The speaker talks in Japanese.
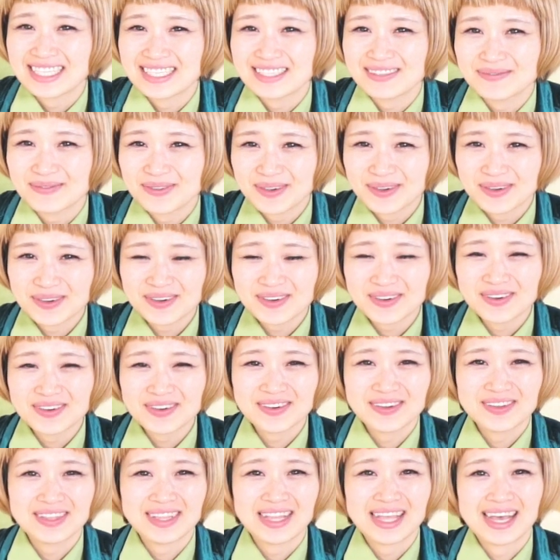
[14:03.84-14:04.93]
質問
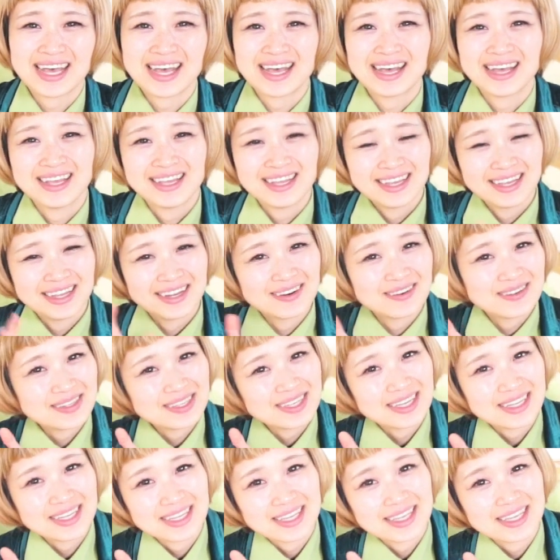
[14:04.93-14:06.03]

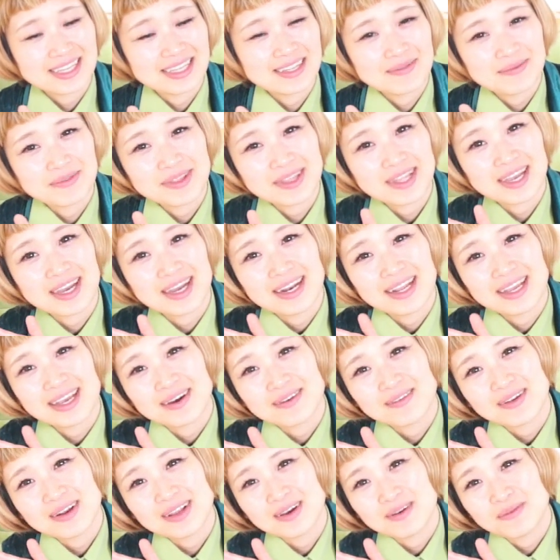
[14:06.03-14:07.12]
コーナーロシアに聞いてみてあれや
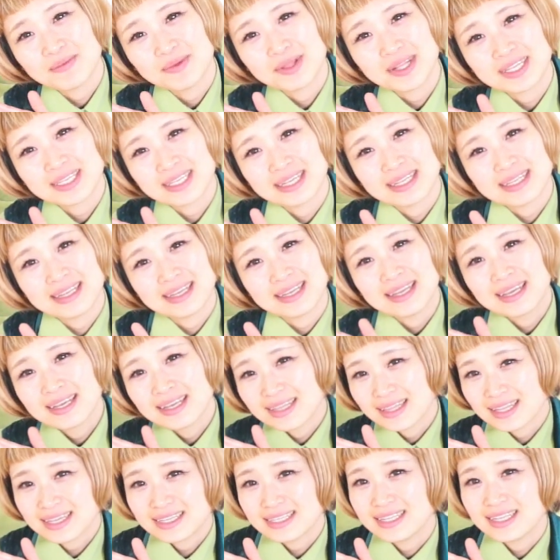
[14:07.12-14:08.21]
これを皆さんに
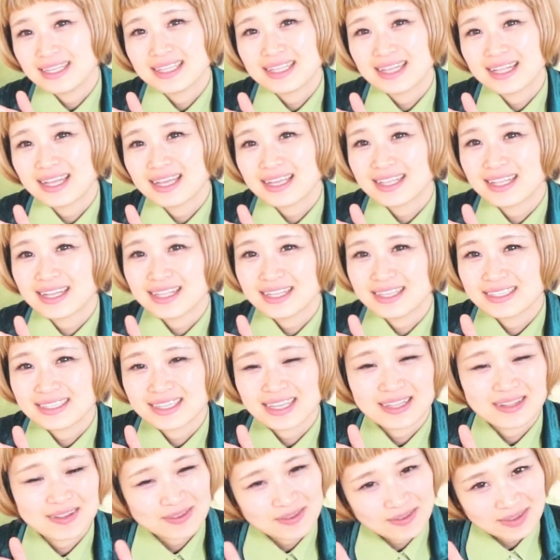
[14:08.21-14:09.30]
出していただいたんです
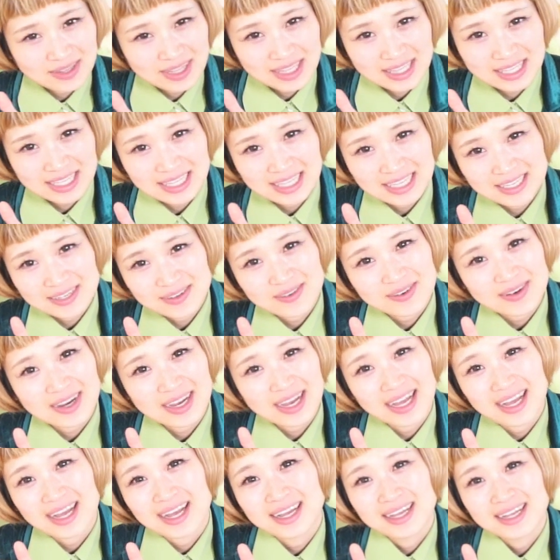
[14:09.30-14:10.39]
けどどうだったでしょう
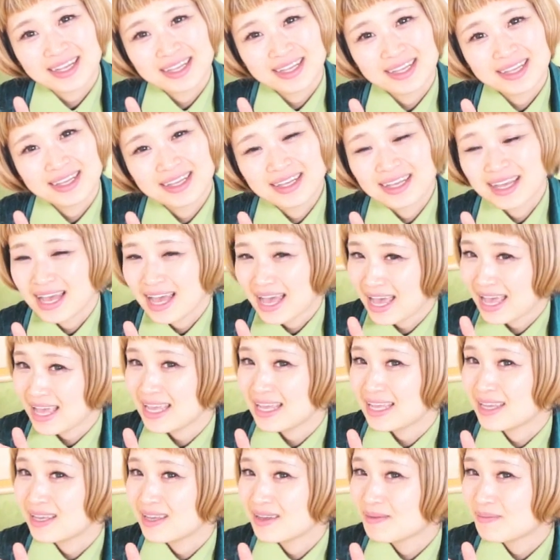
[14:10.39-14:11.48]
かは
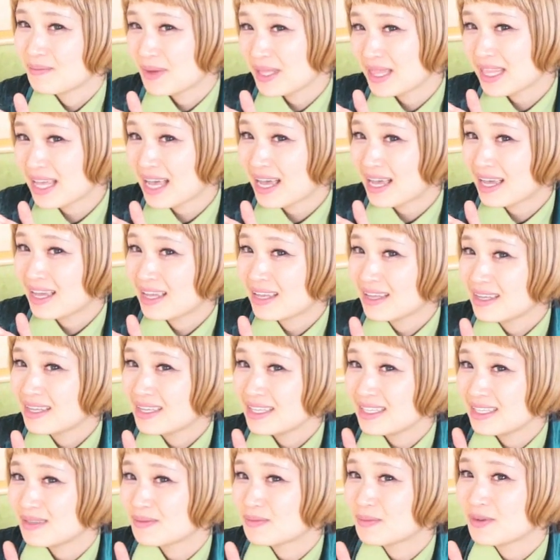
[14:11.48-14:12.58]
いまた
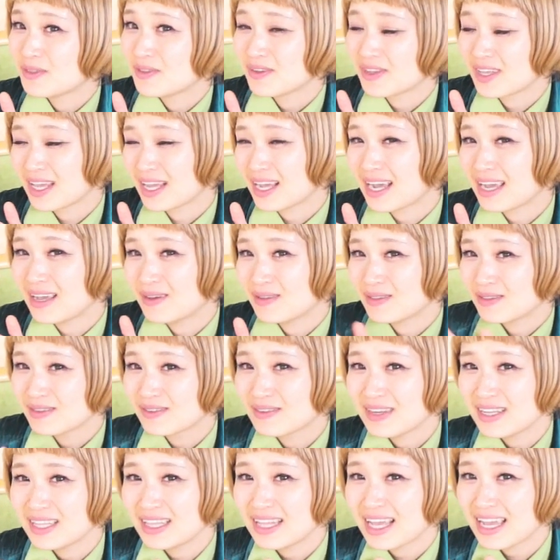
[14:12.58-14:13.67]
質問の機会を
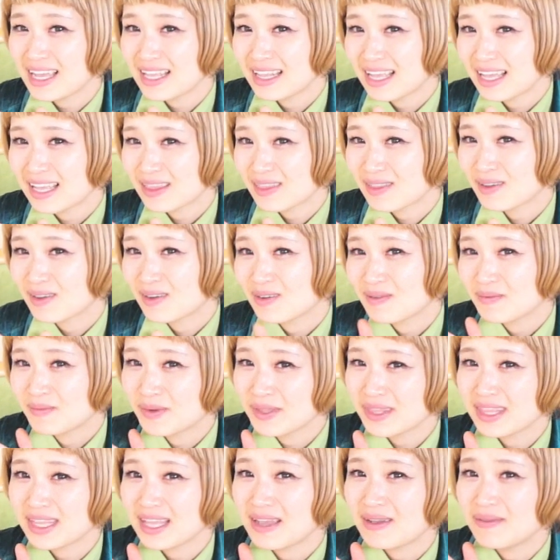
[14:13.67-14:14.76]
作りたいなと
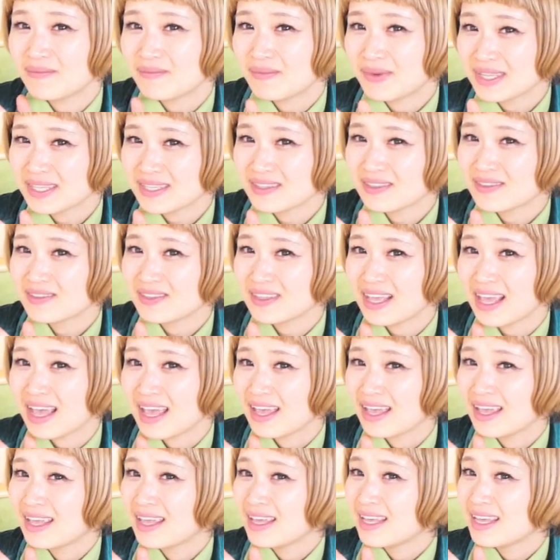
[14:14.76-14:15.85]
思ってますので
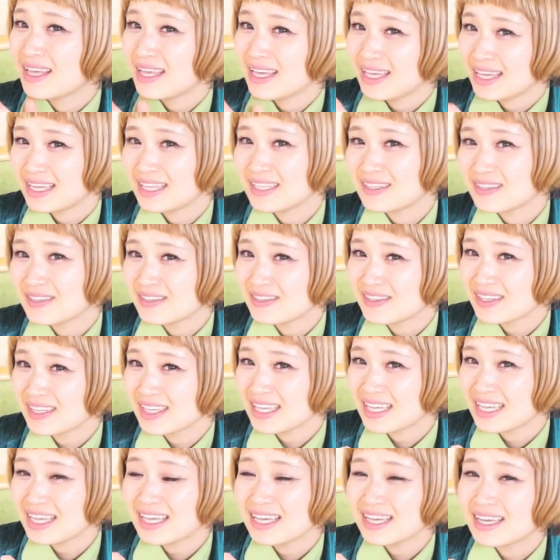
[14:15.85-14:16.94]
引き続
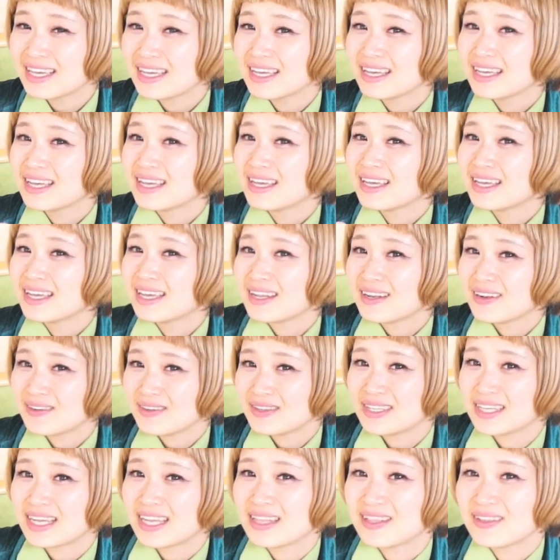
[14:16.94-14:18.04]
き
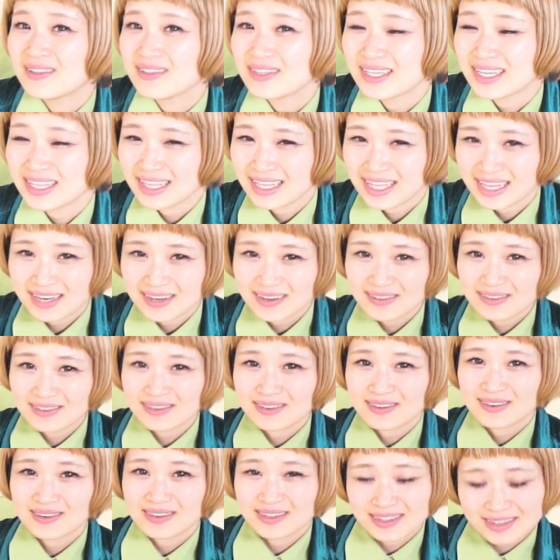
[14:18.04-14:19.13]
ロシアのチャンネル
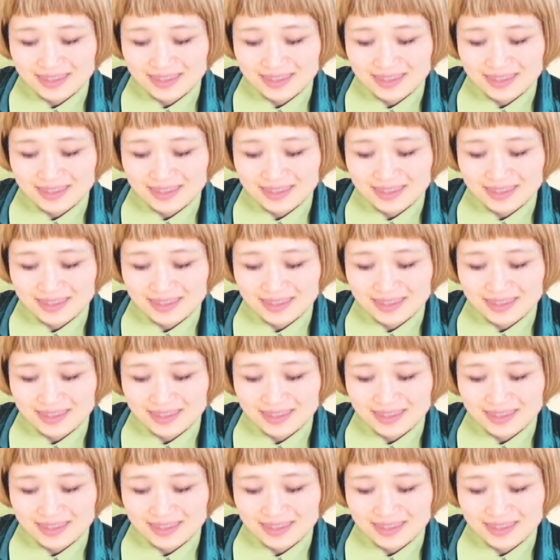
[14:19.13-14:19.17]
よろ